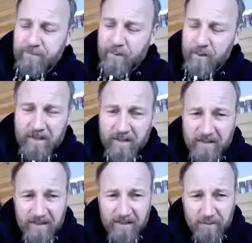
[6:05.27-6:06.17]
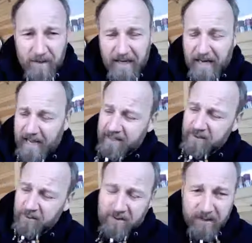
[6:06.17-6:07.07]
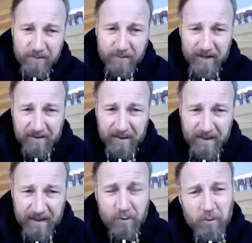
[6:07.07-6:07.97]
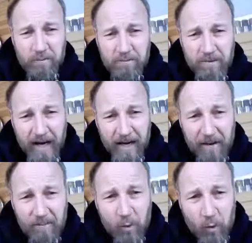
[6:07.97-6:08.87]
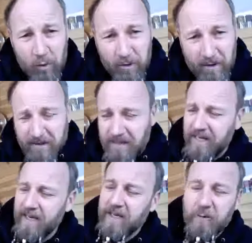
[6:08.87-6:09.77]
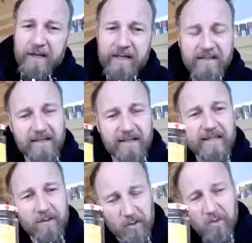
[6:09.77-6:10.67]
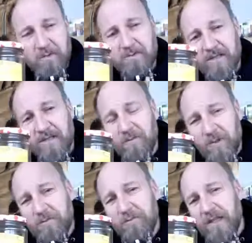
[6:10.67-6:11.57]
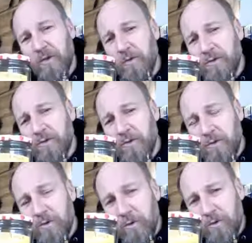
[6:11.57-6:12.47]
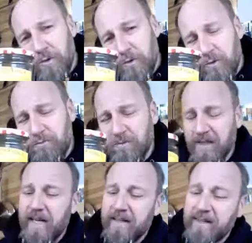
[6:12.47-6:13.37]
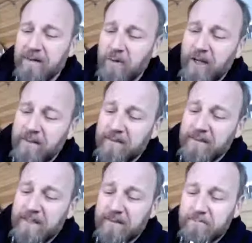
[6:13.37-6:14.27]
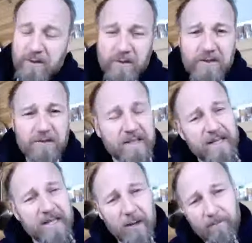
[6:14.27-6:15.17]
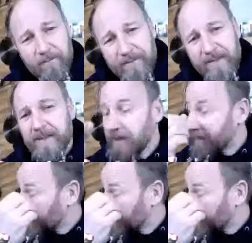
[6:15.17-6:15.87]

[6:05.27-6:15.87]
Da ist kein Zertifikat, da ist kein Fairtrade oben, kein Gütesiegel, gar nichts. Und trotzdem ist es ein wunderbarer roten, rote Rübensalat geworden. Nicht? Man soll es gar nicht glauben. Nicht? Ne?